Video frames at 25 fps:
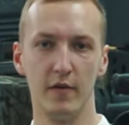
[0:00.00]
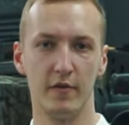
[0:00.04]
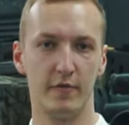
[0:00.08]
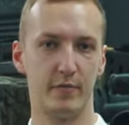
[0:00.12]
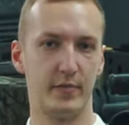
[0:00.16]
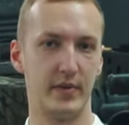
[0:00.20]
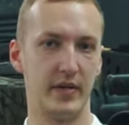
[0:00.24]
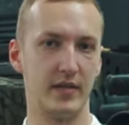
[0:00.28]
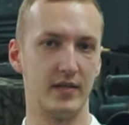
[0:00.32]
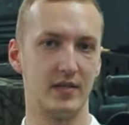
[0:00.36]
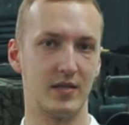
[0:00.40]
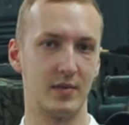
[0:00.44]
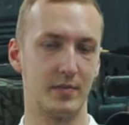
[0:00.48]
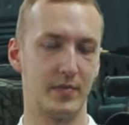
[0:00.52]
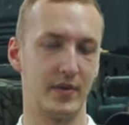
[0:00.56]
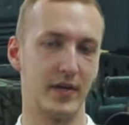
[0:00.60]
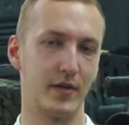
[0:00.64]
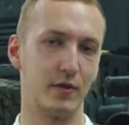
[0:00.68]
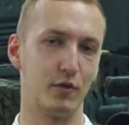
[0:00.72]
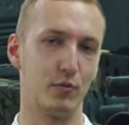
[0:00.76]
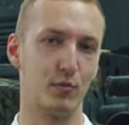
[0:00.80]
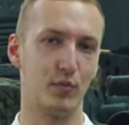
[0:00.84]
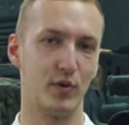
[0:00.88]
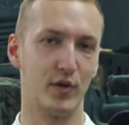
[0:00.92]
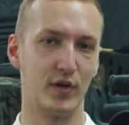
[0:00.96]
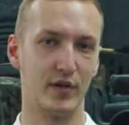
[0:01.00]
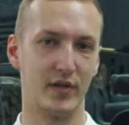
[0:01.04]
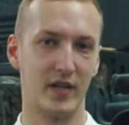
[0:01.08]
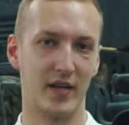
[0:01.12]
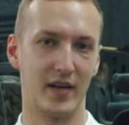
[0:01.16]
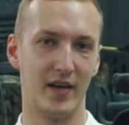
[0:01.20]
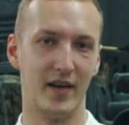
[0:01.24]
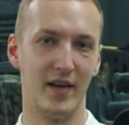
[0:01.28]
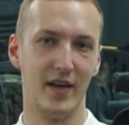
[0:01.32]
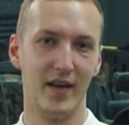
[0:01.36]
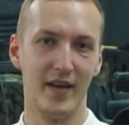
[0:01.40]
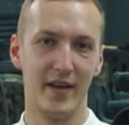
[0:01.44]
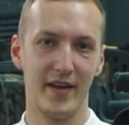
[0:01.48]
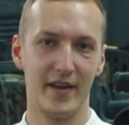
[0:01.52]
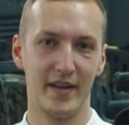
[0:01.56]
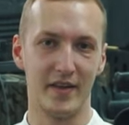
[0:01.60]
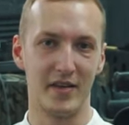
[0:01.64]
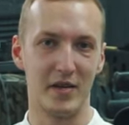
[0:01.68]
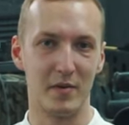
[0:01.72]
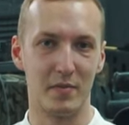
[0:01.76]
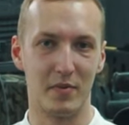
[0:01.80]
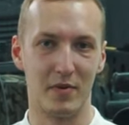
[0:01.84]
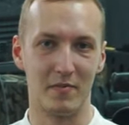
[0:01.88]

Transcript: В принципе, я думаю, это не